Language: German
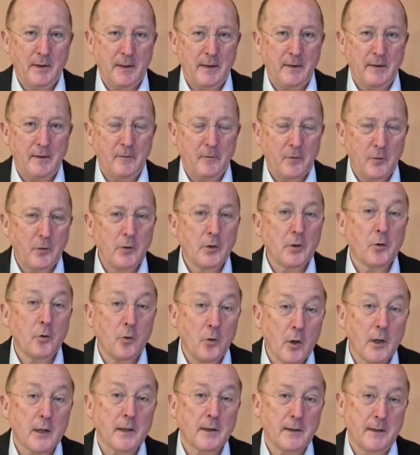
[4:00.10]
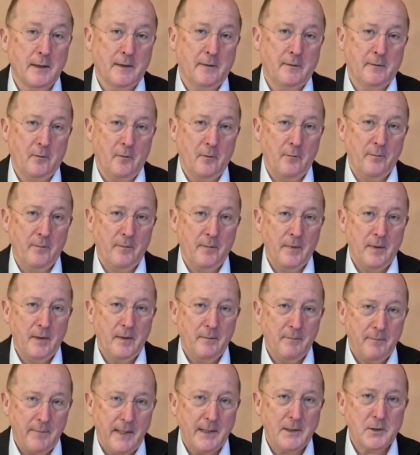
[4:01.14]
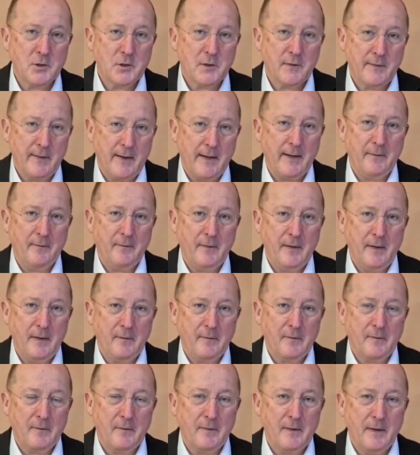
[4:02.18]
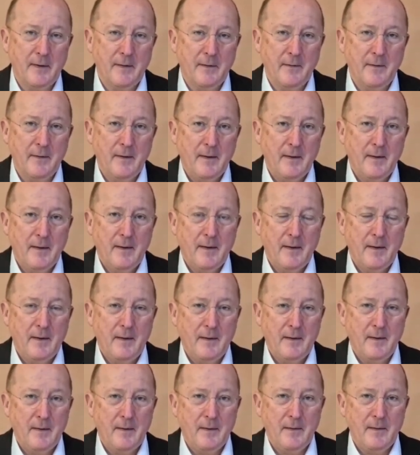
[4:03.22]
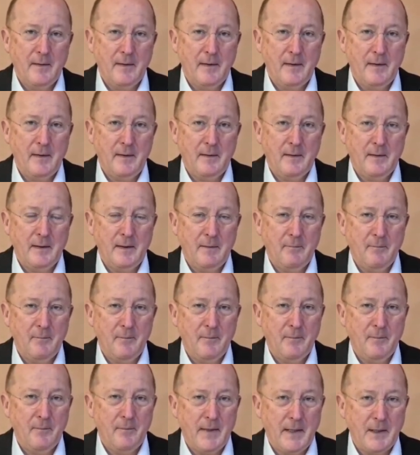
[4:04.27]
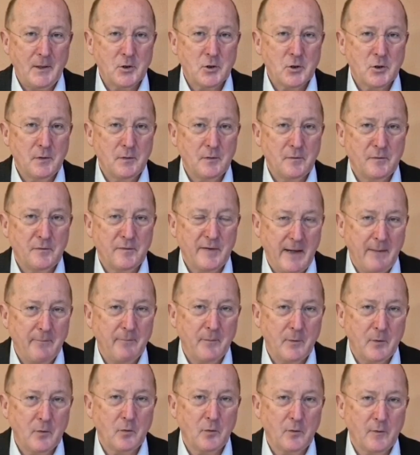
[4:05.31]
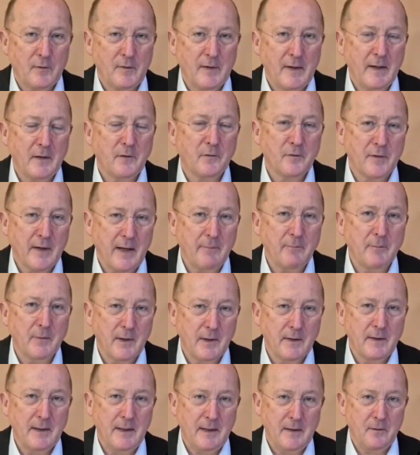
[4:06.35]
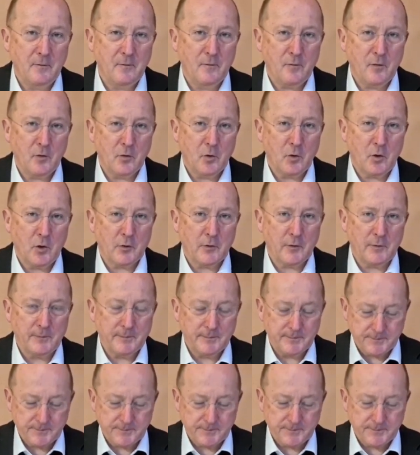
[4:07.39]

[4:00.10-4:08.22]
Denn die Sünde gehört nicht zum Menschsein. Sie ist dem Menschen fremd und sie entfremdet ihn von Gott.